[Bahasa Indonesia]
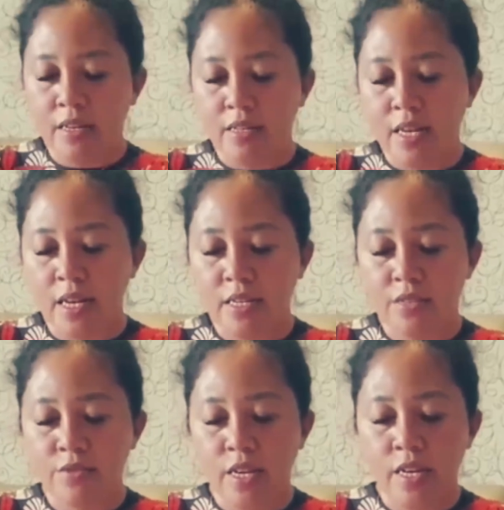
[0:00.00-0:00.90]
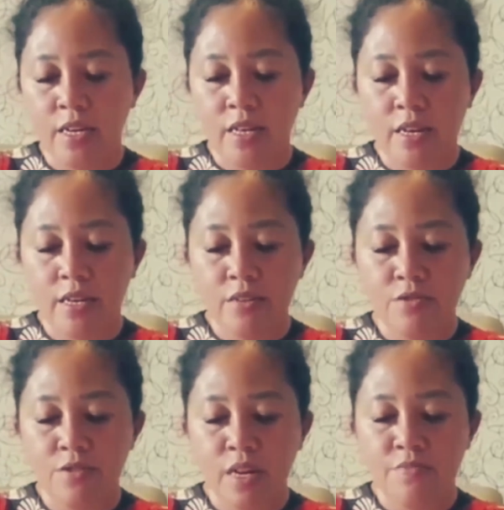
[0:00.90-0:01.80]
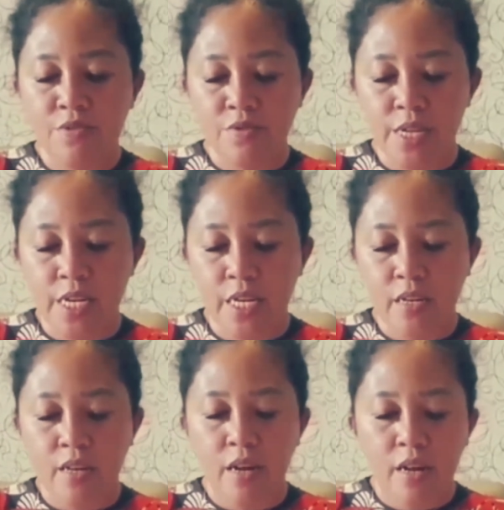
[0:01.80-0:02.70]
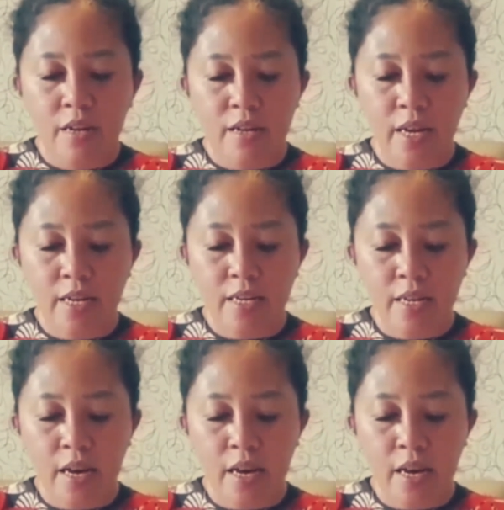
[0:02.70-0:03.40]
maha kuasa. Gimana caranya awan tembus dan airnya